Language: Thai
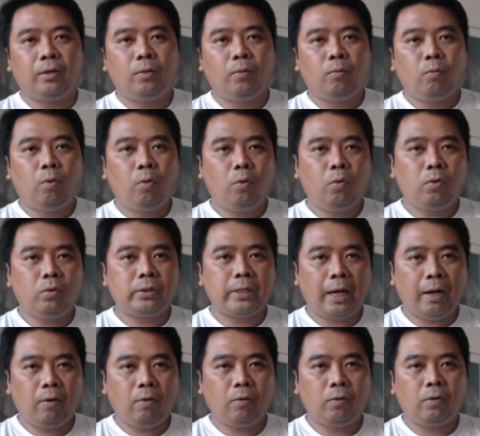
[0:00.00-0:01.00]
ผู้
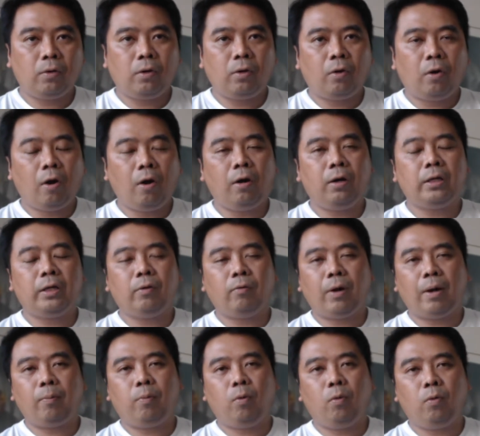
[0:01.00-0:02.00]
เช่าห้องหรือว่า
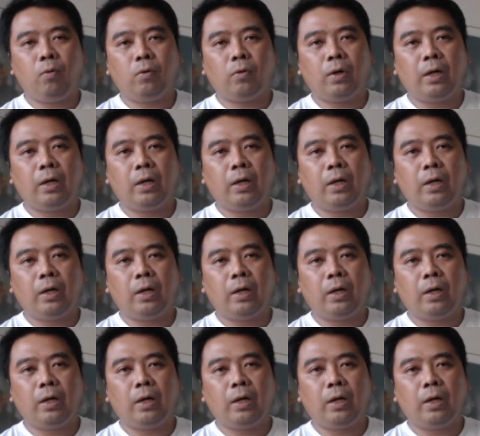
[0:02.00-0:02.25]
ผู้